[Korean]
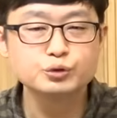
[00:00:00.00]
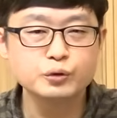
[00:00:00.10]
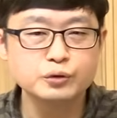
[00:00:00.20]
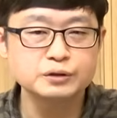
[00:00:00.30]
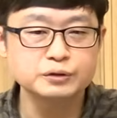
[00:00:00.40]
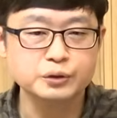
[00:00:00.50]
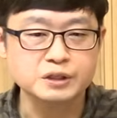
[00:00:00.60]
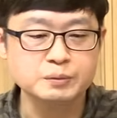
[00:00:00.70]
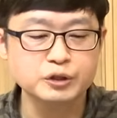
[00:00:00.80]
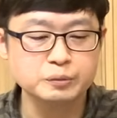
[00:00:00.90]
중소형은
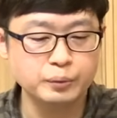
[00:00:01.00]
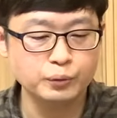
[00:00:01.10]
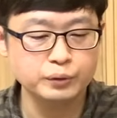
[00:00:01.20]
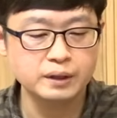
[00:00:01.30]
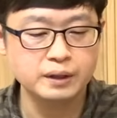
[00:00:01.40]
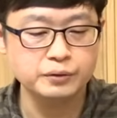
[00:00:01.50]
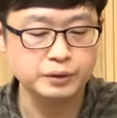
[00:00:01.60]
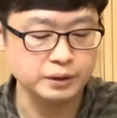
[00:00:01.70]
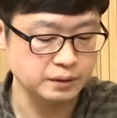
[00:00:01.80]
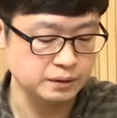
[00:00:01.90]
저기 스마트폰이나
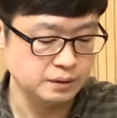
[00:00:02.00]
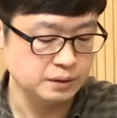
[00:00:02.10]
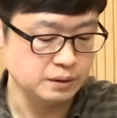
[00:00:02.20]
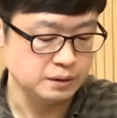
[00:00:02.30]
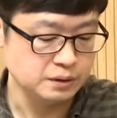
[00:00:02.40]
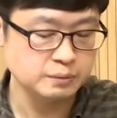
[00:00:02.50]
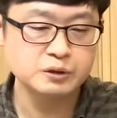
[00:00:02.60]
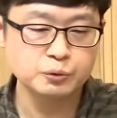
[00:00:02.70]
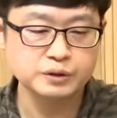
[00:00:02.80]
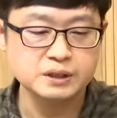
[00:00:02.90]
여기
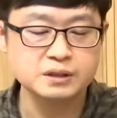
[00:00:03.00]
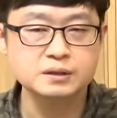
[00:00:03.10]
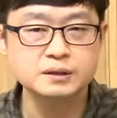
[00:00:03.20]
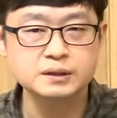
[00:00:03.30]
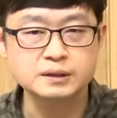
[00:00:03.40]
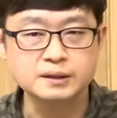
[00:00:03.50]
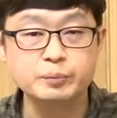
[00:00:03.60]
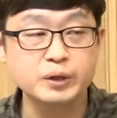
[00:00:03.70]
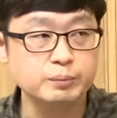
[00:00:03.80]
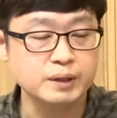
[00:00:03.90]
스마트워치에 쓰는 네. 그
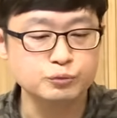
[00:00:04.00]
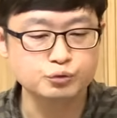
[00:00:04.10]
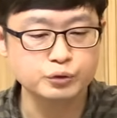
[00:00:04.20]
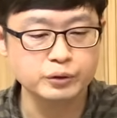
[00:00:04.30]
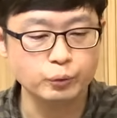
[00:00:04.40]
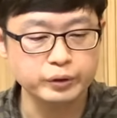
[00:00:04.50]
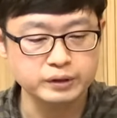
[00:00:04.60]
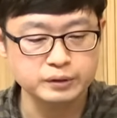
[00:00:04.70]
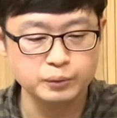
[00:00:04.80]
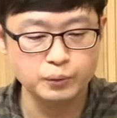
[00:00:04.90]
에프엠엠 중소형
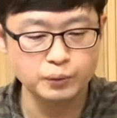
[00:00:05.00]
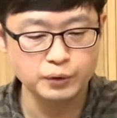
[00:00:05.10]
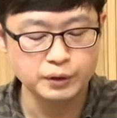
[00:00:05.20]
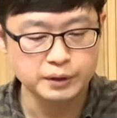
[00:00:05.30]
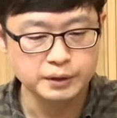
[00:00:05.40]
오엘이디고